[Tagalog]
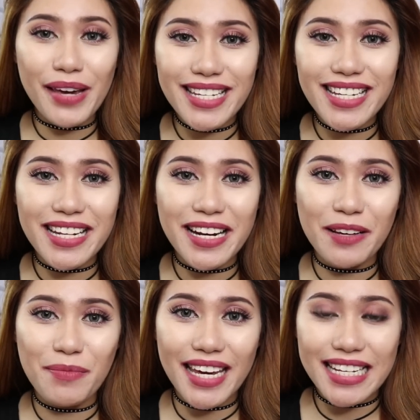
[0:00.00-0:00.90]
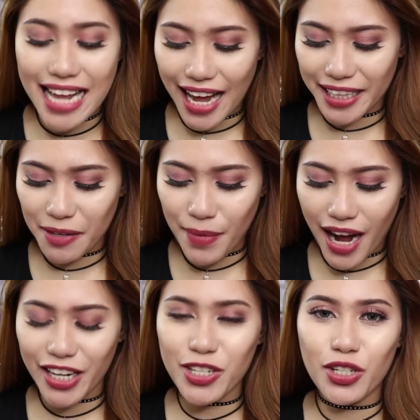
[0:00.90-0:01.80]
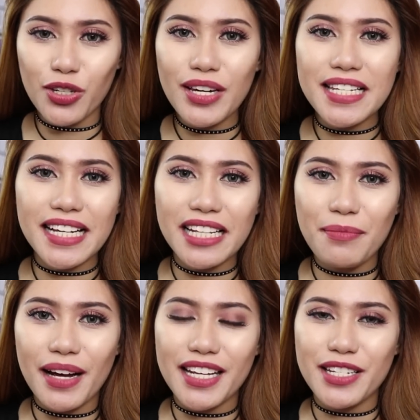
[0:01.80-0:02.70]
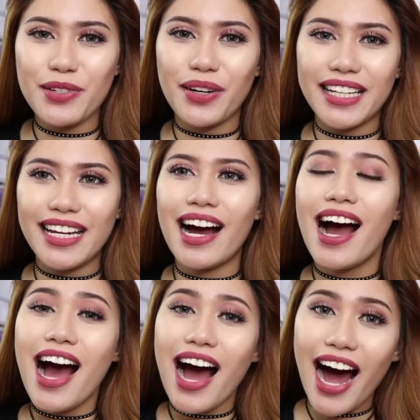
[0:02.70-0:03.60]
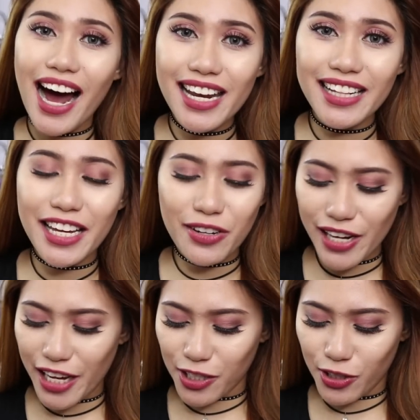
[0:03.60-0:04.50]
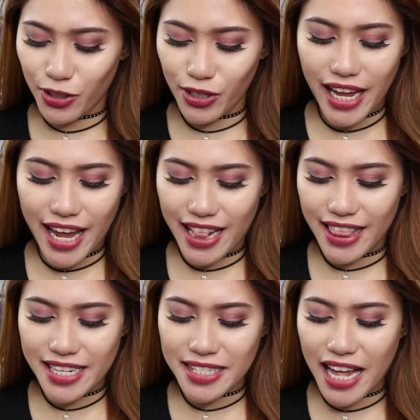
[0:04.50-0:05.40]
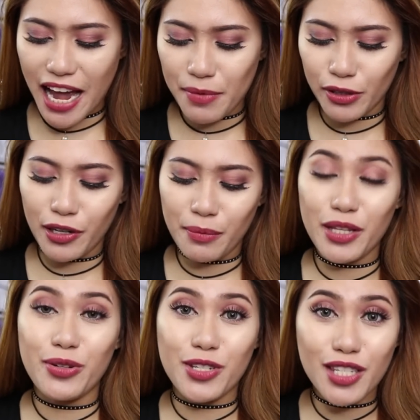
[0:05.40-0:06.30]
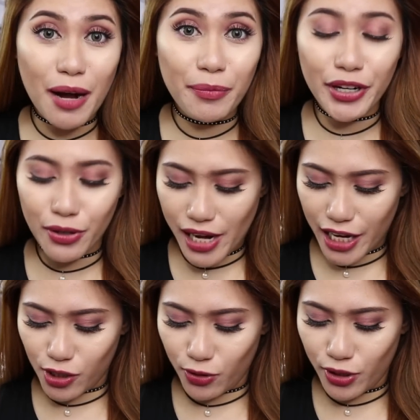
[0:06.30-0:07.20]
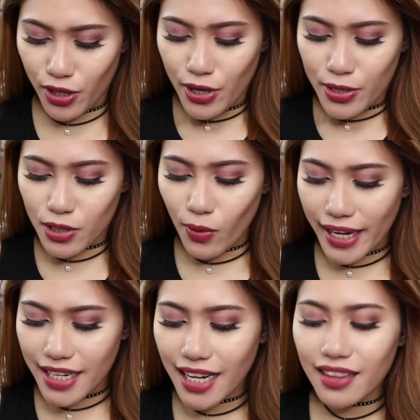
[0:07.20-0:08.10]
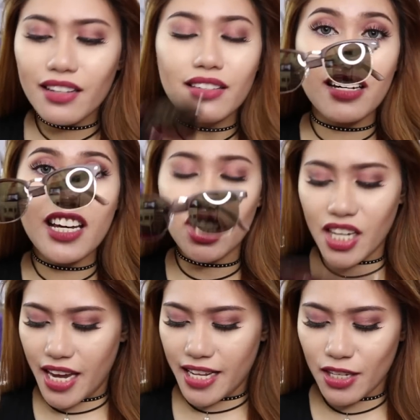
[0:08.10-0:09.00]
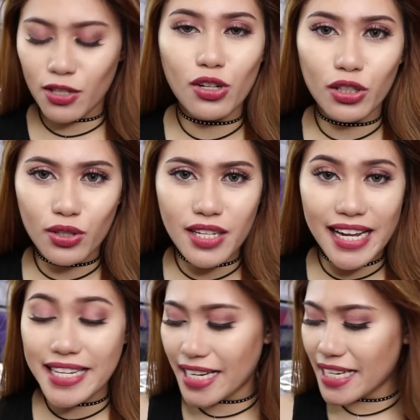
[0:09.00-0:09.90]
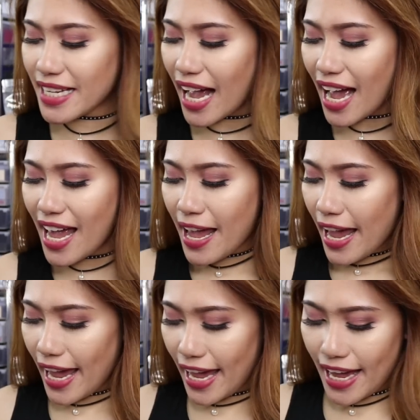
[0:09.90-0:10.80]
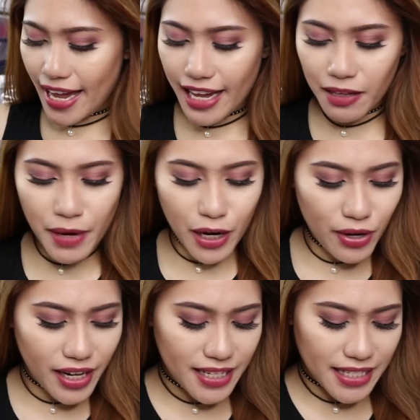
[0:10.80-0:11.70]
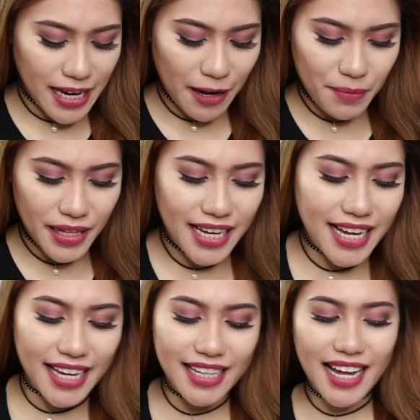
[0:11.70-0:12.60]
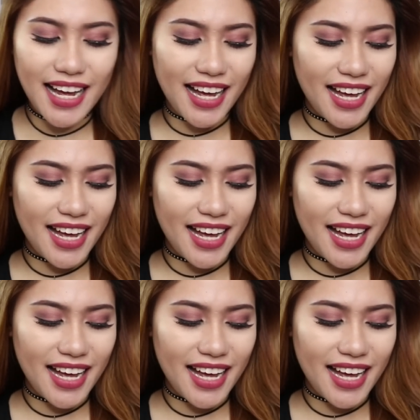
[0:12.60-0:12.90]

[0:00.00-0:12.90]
beses sila nagbigay sa akin ng package. Yung isa naman is yung kanilang holiday collection and this time, ito naman yung summer collection. So, I got three shades. Sasuot ko sila isa-isa and meron na din silang binigay na